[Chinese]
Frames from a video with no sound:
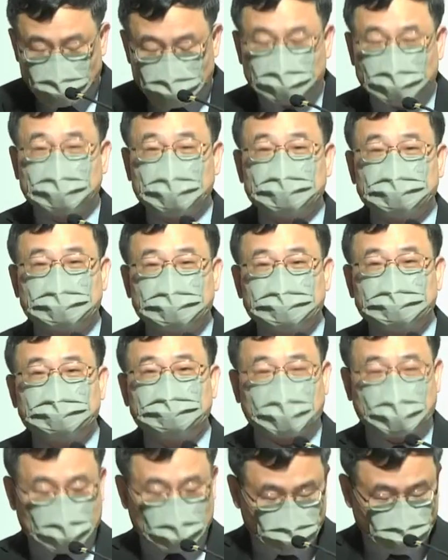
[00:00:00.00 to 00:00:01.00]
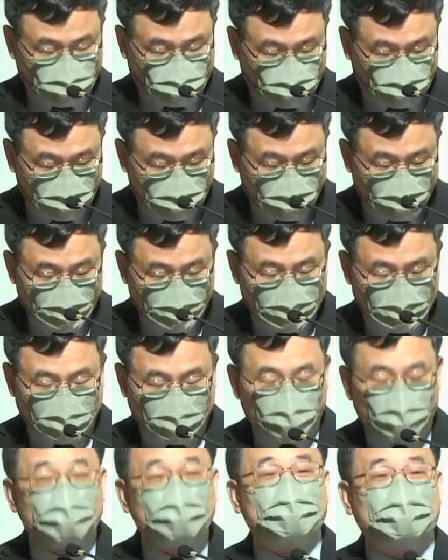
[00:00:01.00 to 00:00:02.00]
人的心脏跟血来
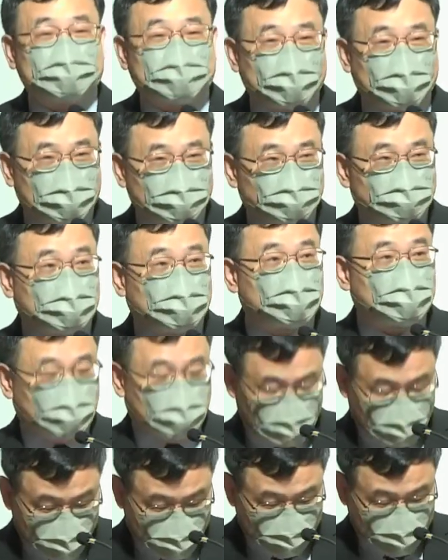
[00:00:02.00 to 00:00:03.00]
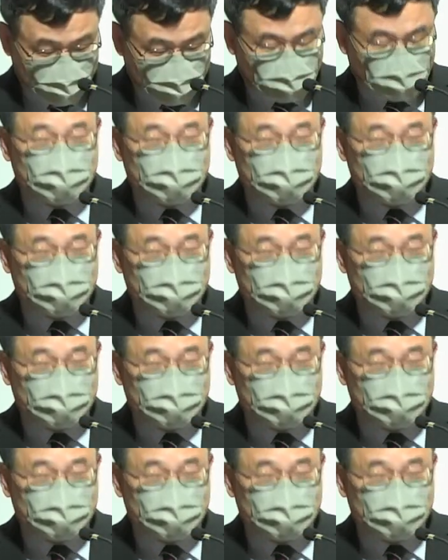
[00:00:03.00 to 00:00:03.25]
喂养太阳神，他可吃